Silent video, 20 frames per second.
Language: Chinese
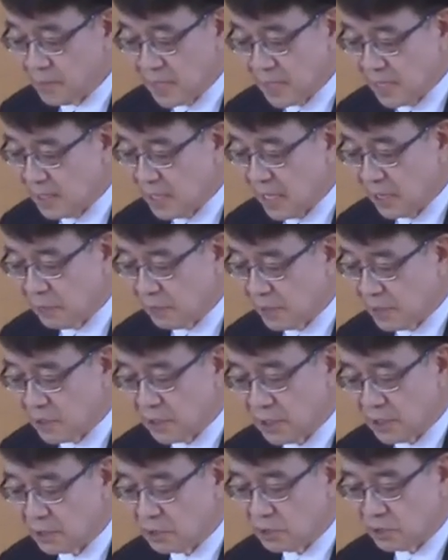亚当
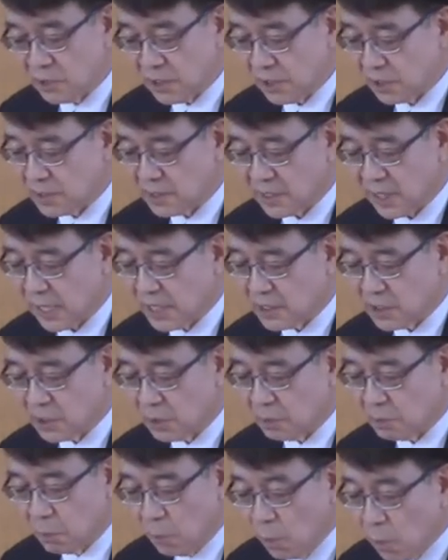所需的，
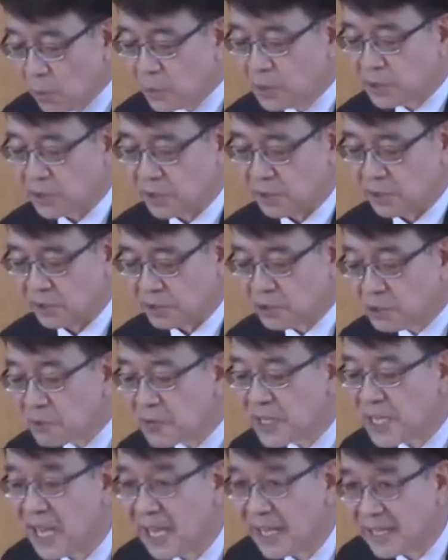但是他必须
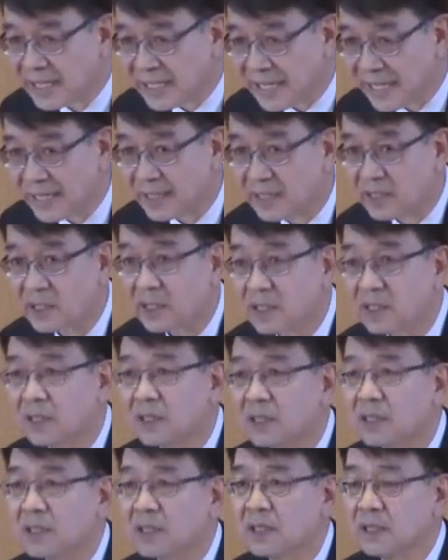终身
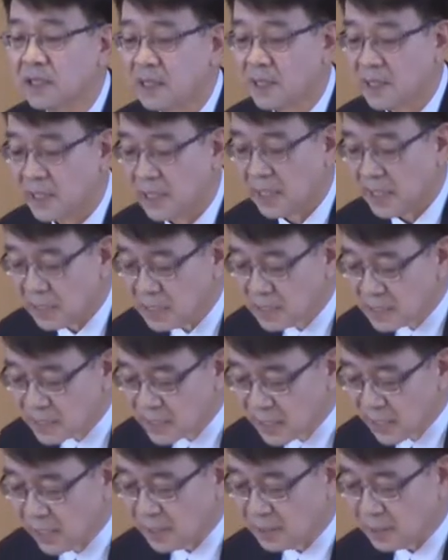劳苦才能
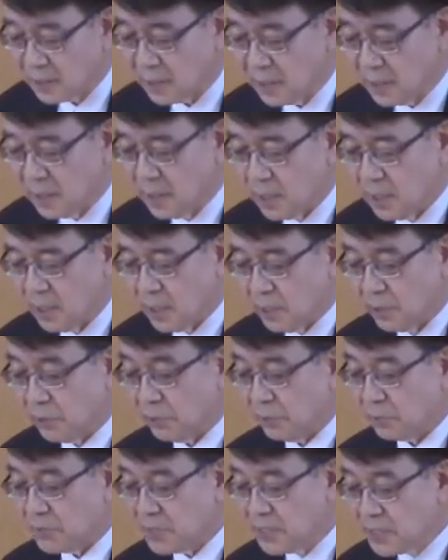从地里
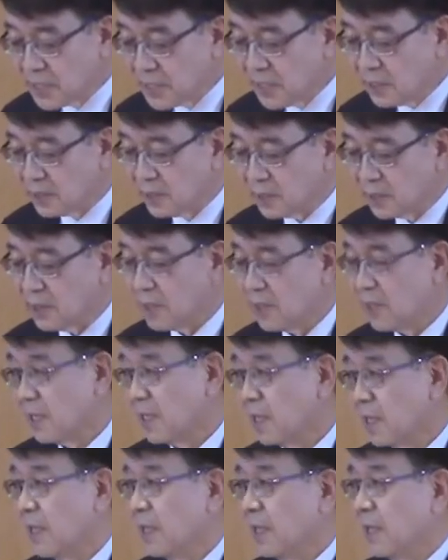得吃的。
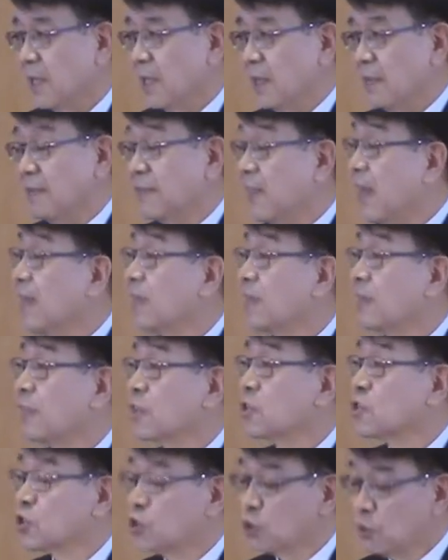所有这一切
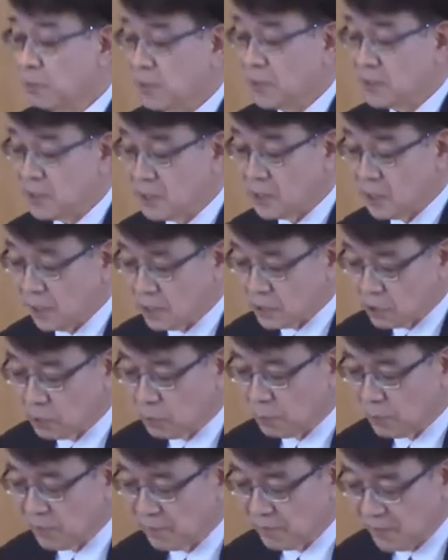都是
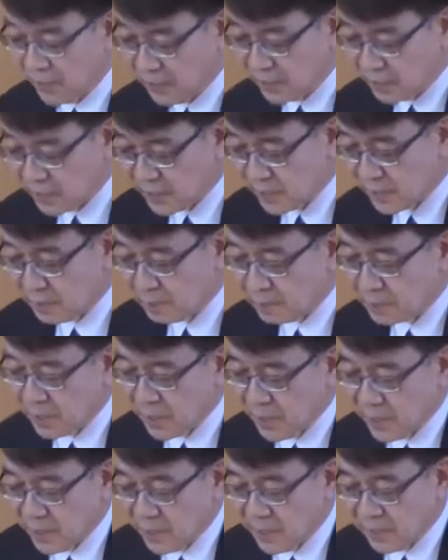罪的后果。
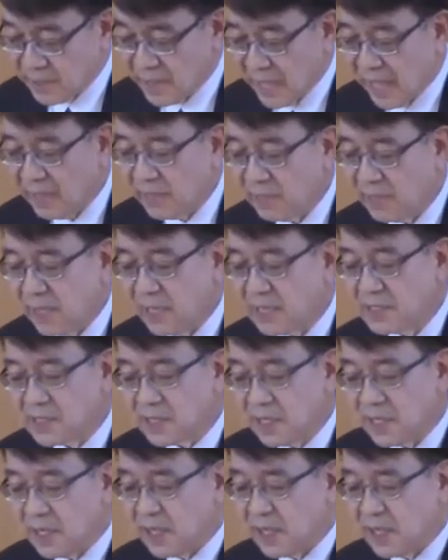亚当。